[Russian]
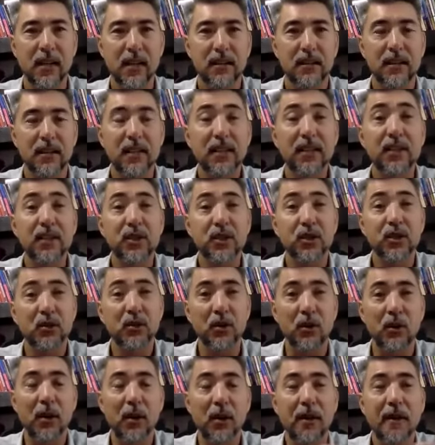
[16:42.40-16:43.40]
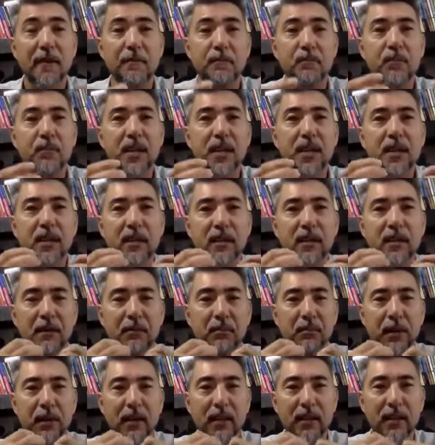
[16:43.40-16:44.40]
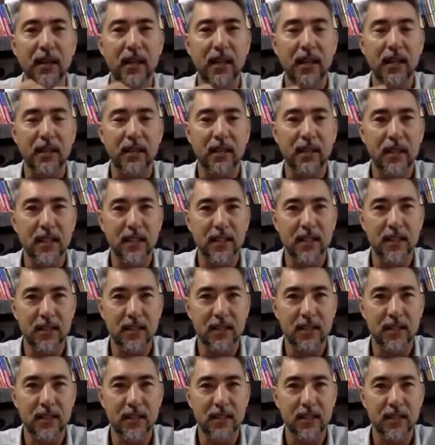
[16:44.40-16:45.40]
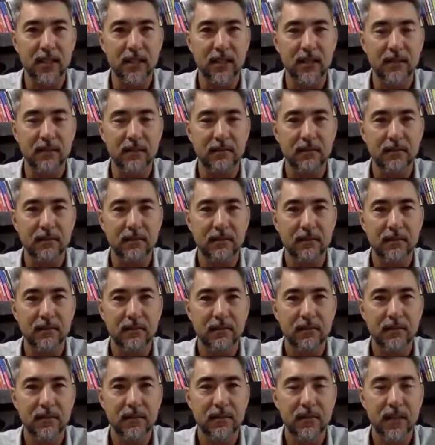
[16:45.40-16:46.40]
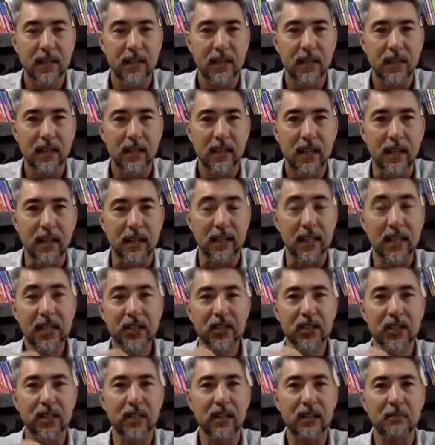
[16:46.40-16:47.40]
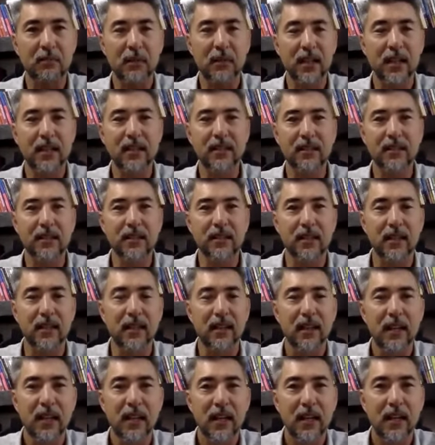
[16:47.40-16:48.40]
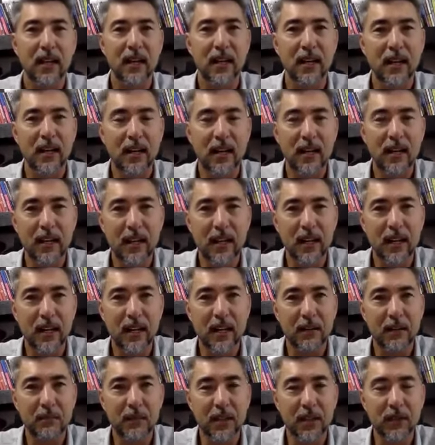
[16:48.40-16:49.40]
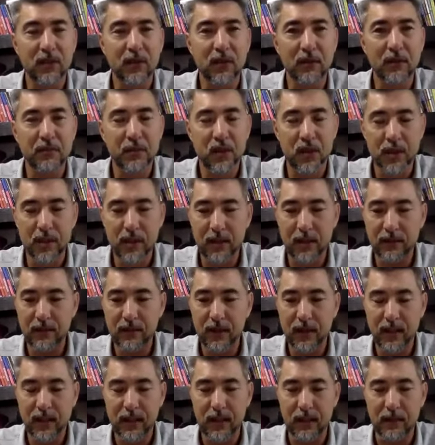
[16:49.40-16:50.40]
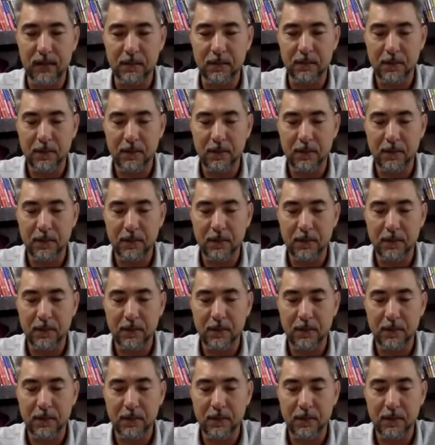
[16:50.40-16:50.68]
Знаете что? Мир наполняет наше сердце. Однажды я молился а, об одном человеке.